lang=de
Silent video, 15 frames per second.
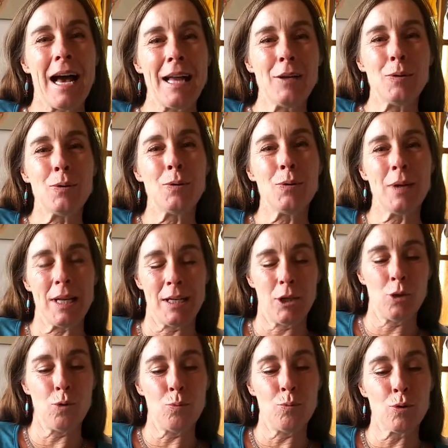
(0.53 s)
Hallo,
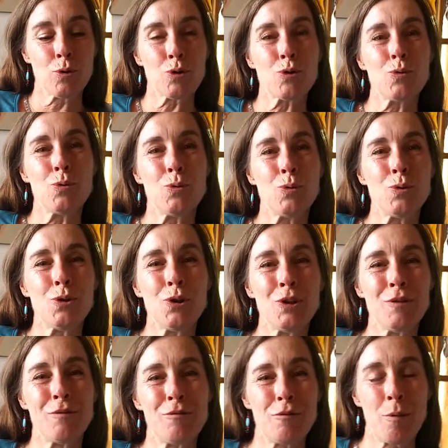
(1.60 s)
hello, bonjour
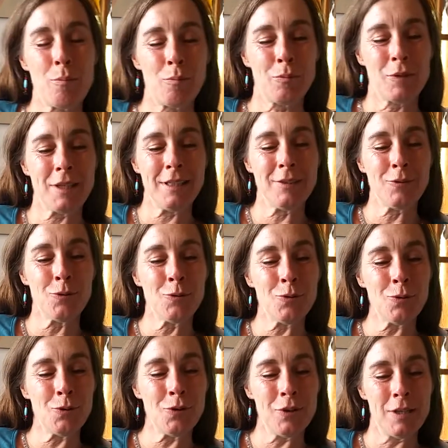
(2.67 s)
from
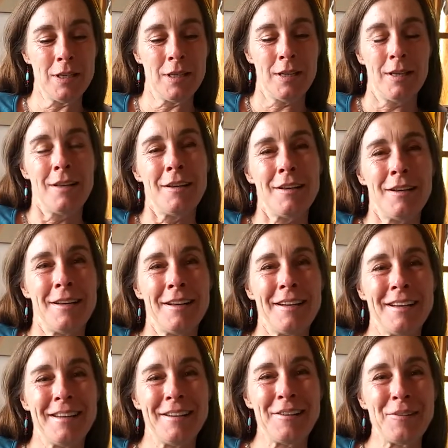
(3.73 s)
Quito.
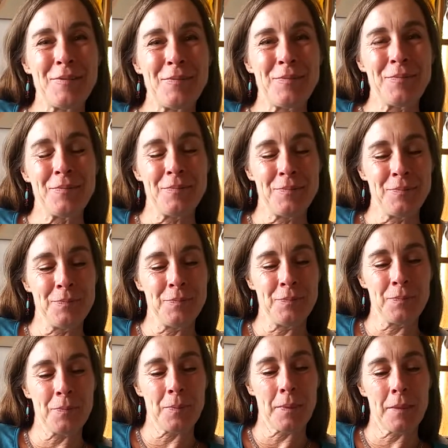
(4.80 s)
Ähm,
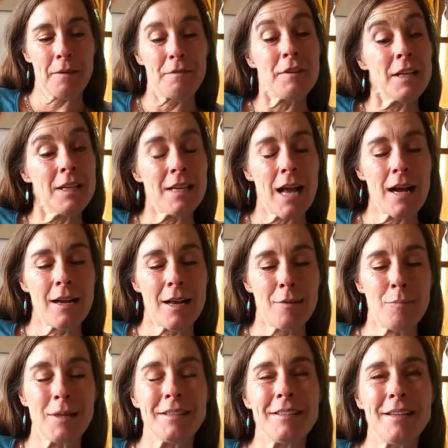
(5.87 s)
vielen Dank
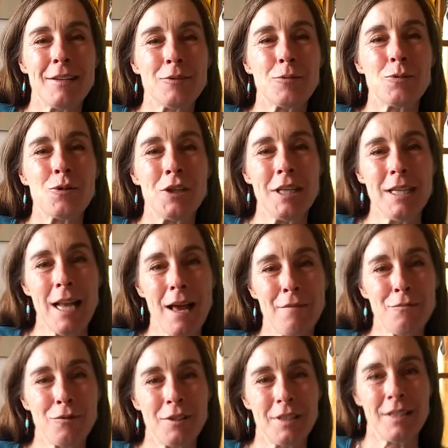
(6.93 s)
an Matthias und Nina
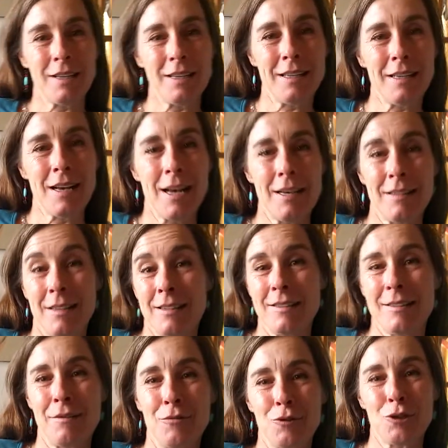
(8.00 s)
für die Gelegenheit, an
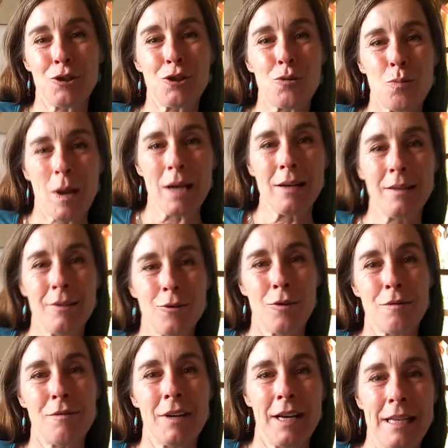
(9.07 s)
dieser wirklich spannenden
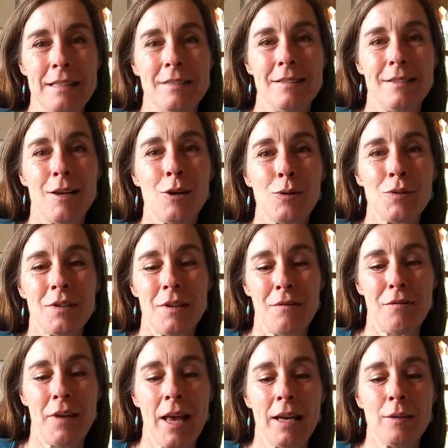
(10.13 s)
Konferenz hier aus der
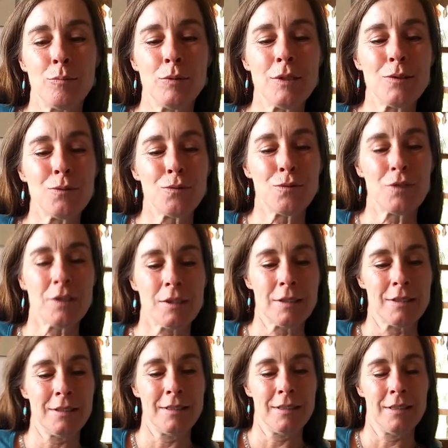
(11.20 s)
Ferne
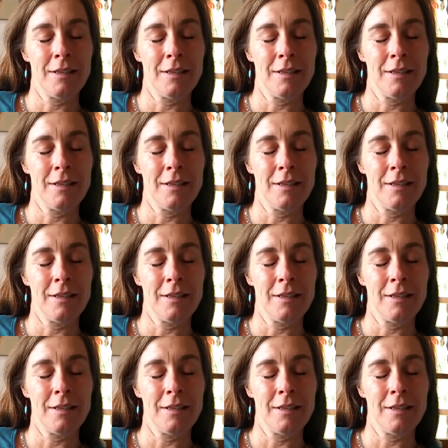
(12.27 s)
mitzuwirken.